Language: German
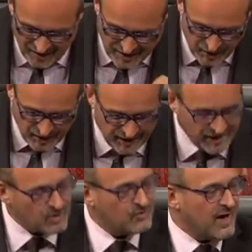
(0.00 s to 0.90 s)
was noch
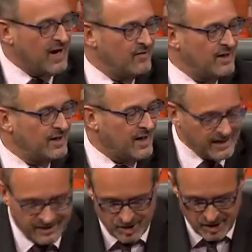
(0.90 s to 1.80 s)
nicht aus
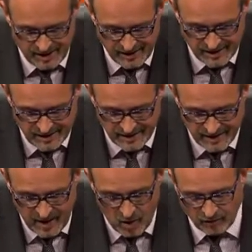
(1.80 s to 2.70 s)
Freiwilligkeit geschehen ist
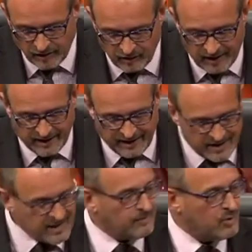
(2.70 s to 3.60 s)
und was vielleicht
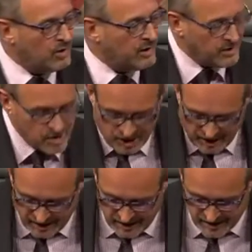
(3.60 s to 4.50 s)
deshalb noch nicht
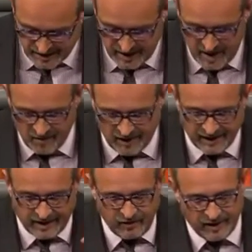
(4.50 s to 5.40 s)
geschehen ist, weil
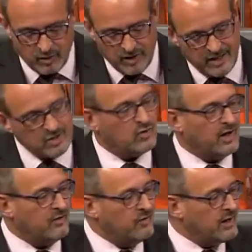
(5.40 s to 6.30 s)
die Entwicklung hin zu
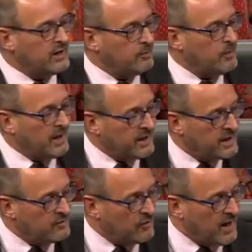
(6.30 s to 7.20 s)
einer wirklich
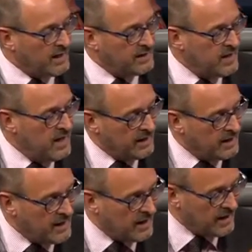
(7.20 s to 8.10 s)
barrierefreien,
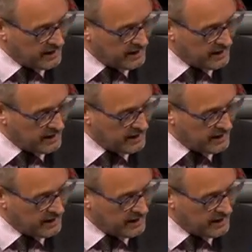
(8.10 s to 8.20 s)
Genera